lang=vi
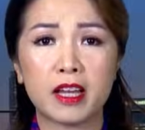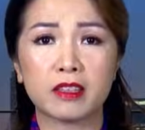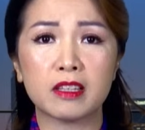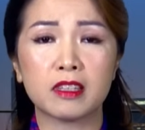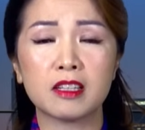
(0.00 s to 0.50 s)
là
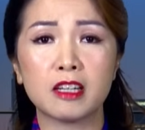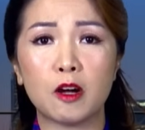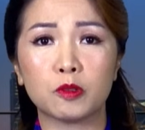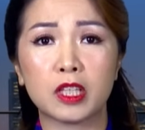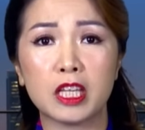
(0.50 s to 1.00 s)
tin tức
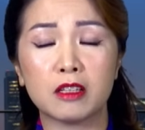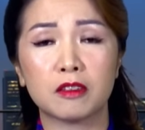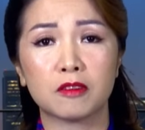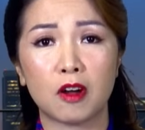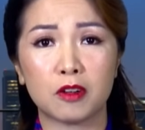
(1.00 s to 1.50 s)
đầu tiên,
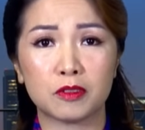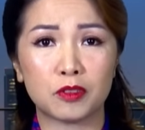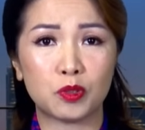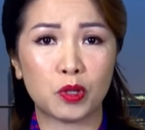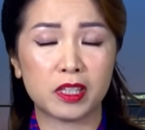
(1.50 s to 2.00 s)

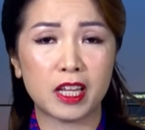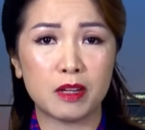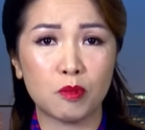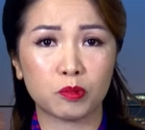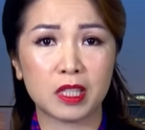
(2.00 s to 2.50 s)
còn chuyển
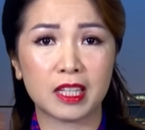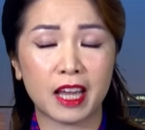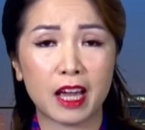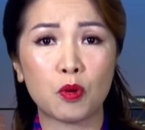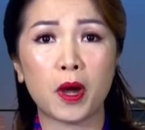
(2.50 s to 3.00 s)
đến một tin
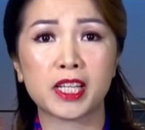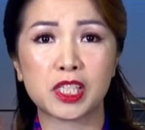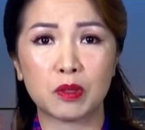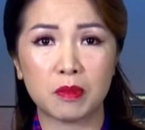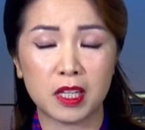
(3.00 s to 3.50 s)
khác quan
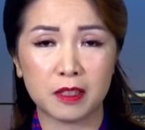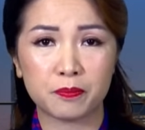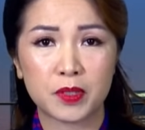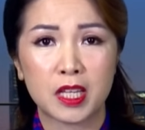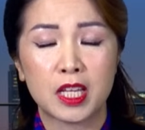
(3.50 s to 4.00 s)
trọng
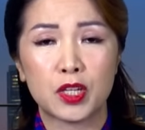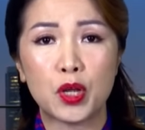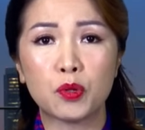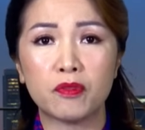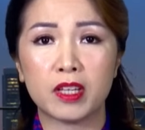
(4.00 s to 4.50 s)
hơn.
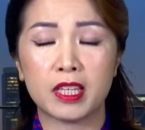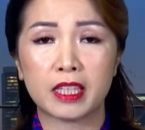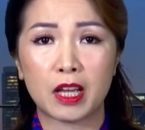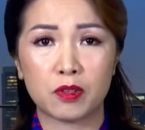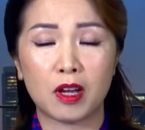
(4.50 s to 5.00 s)
Nếu quý vị
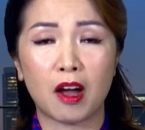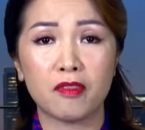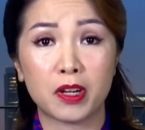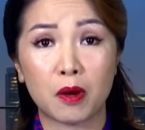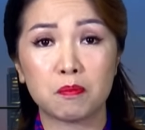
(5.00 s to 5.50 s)
theo
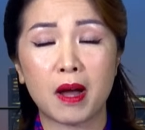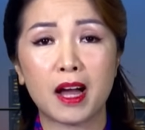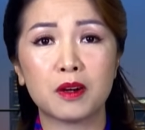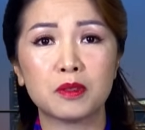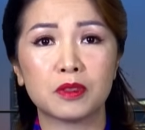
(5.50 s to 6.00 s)
dõi và đọc
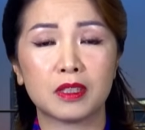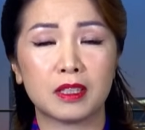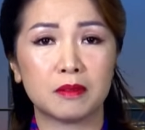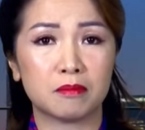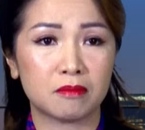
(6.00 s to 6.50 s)
báo
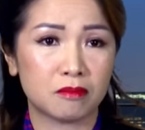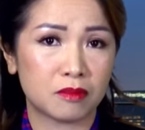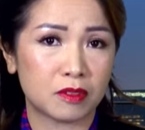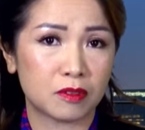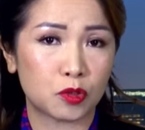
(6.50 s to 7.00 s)

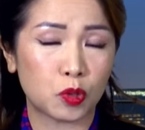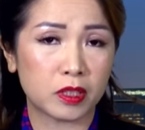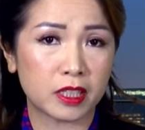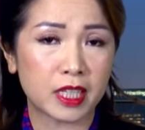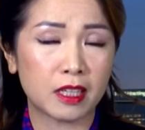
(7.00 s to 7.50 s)
um,
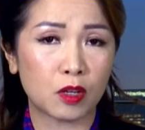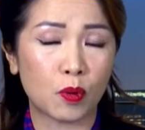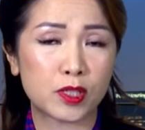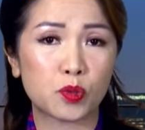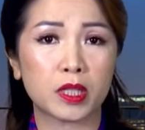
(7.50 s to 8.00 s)
những cái cơ
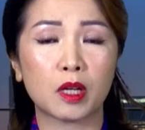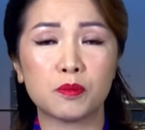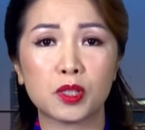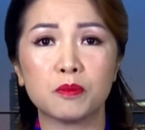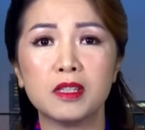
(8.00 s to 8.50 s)
quan truyền
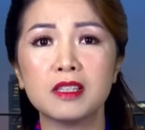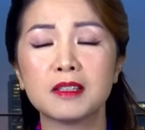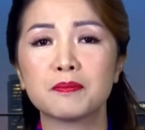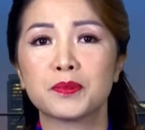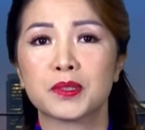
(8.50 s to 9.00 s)
thông trong nước